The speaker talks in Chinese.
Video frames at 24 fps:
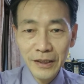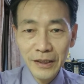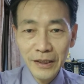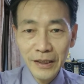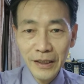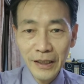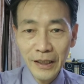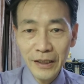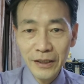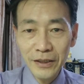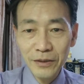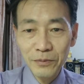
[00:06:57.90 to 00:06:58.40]

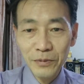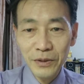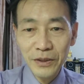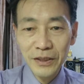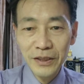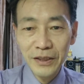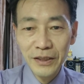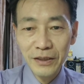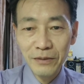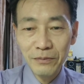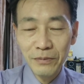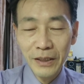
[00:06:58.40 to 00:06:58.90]
该什么
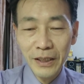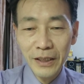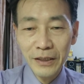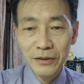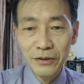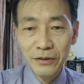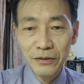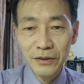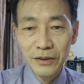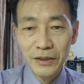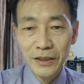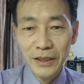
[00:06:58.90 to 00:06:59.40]
戏嘛，就
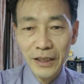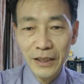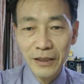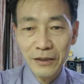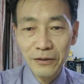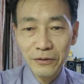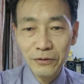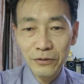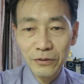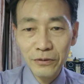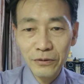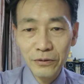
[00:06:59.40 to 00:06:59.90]
是要
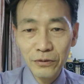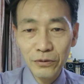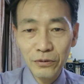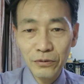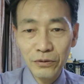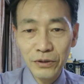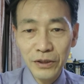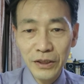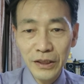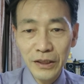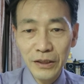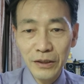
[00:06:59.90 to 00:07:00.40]
入
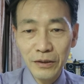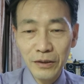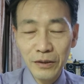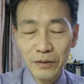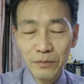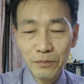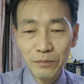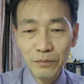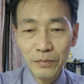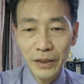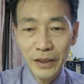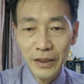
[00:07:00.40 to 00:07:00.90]
戏，
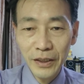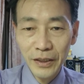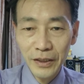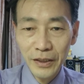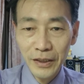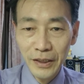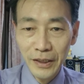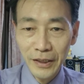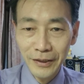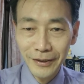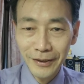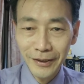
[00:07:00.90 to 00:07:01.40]
配合
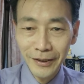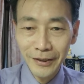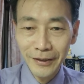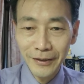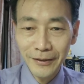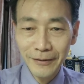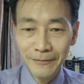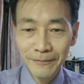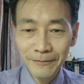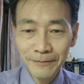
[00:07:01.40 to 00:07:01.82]
演戏，